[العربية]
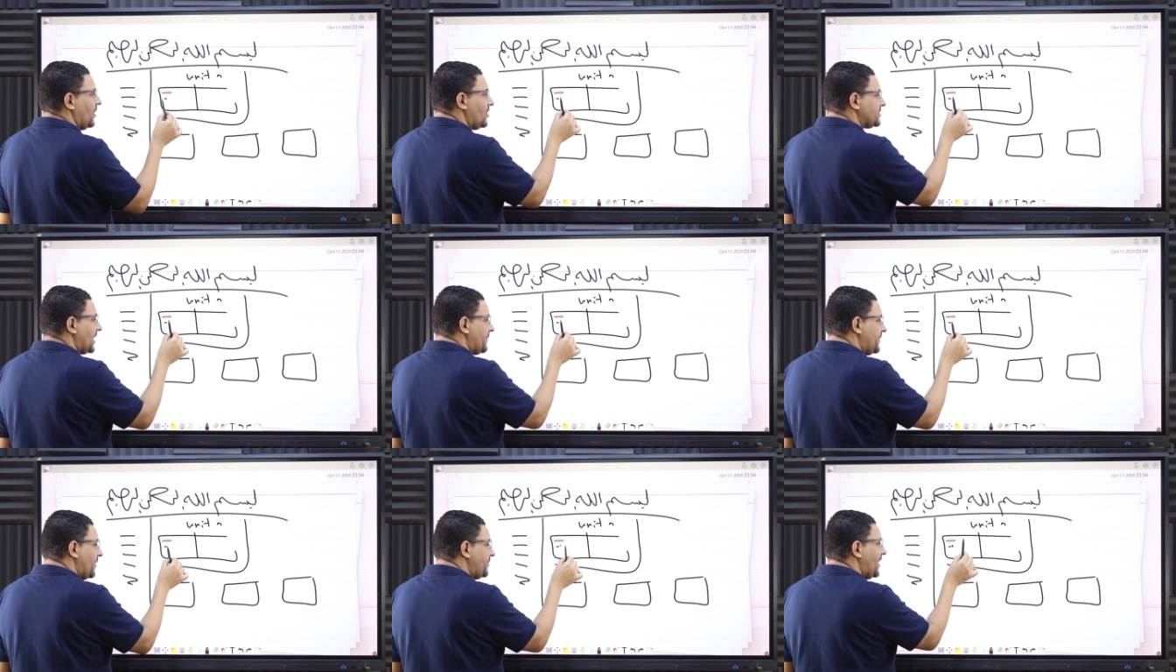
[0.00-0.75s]
خلاص
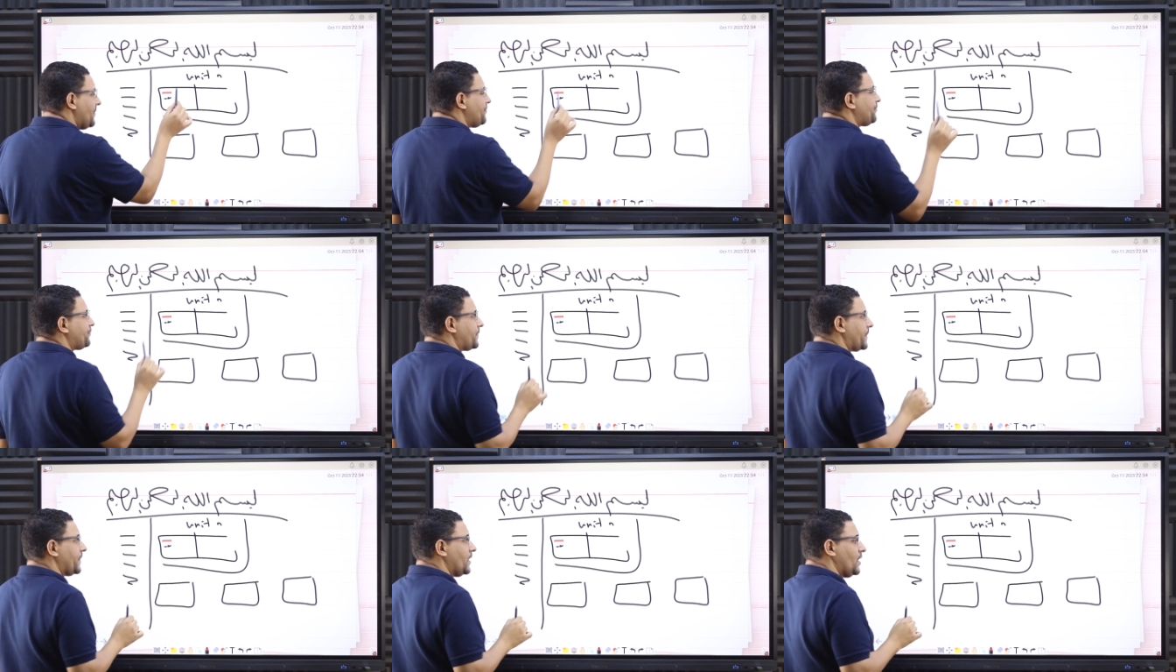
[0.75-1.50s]
ابدا بيها
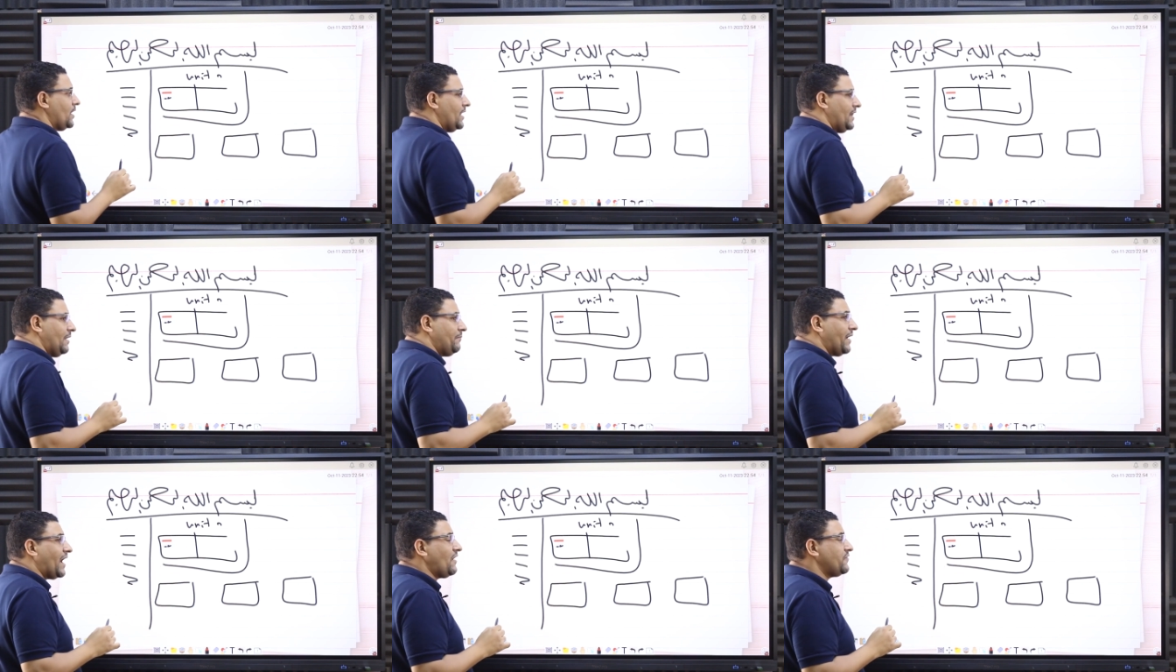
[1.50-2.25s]

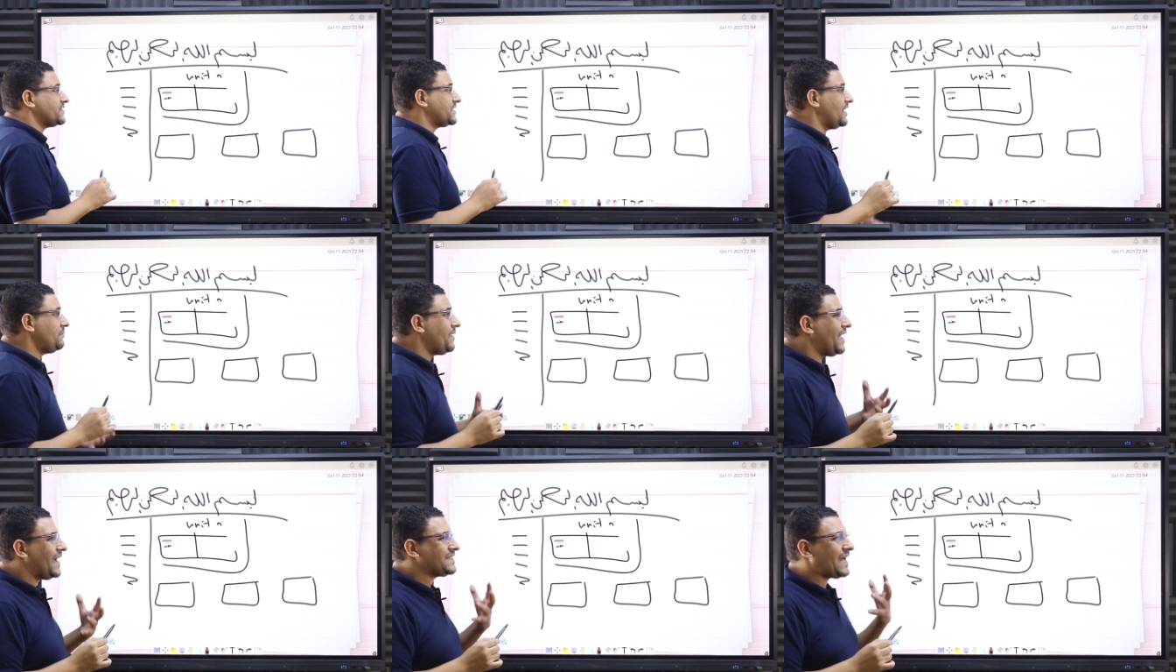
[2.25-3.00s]
لما اجي احفظ
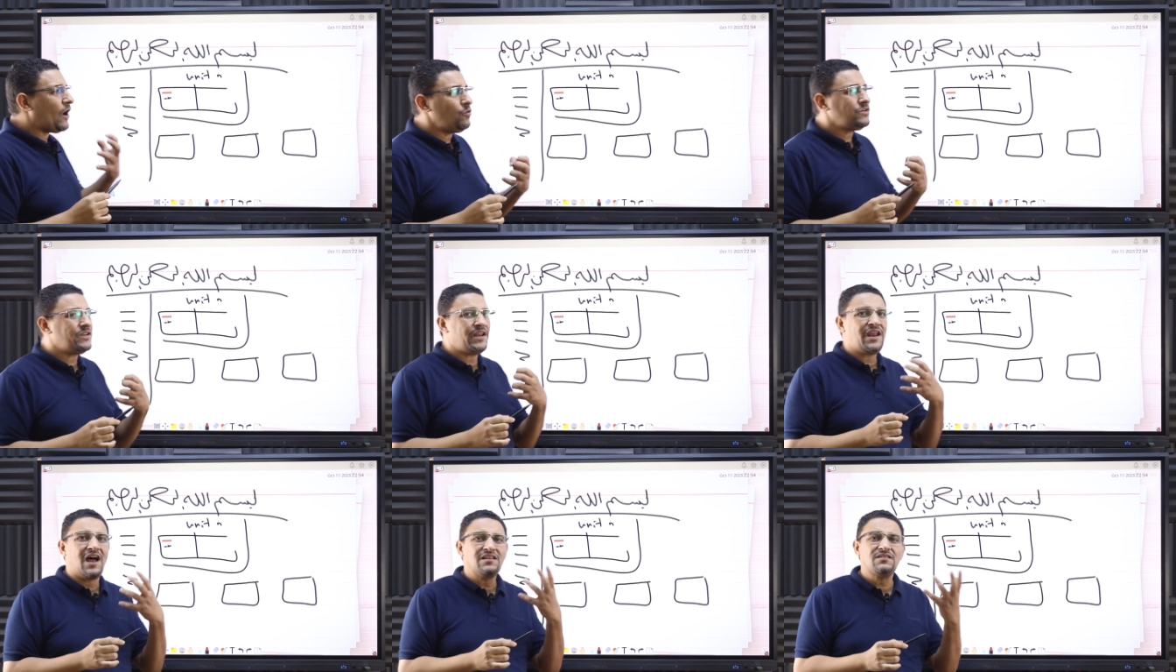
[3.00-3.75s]
كلمه اتعود ان
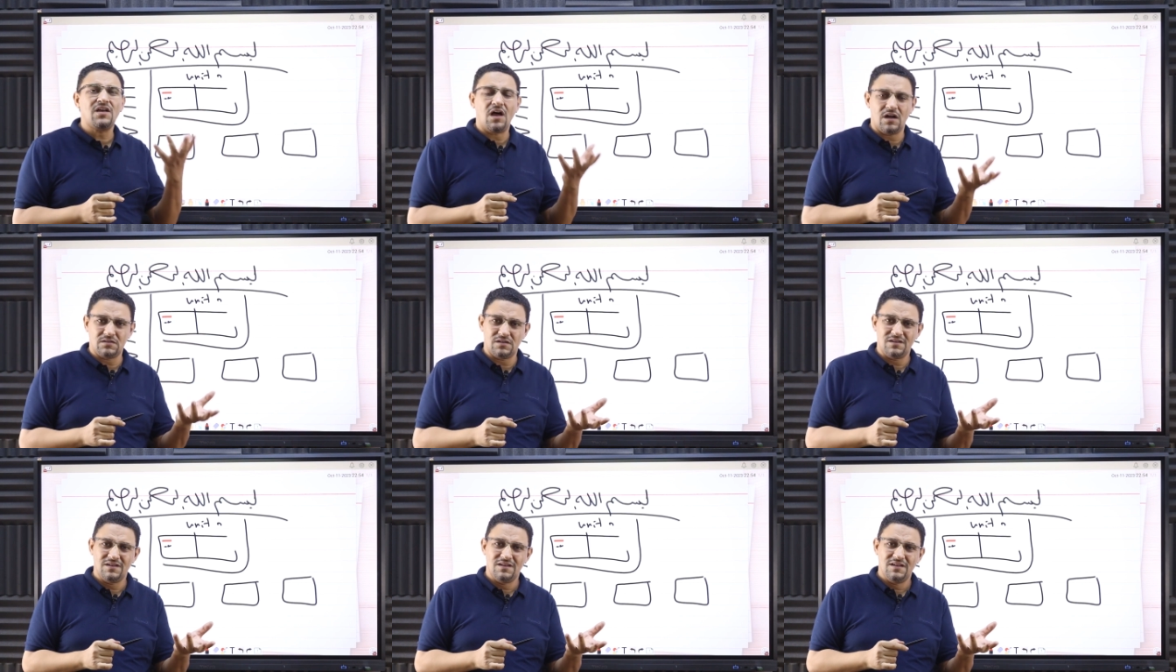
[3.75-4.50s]
انا انطق اكتر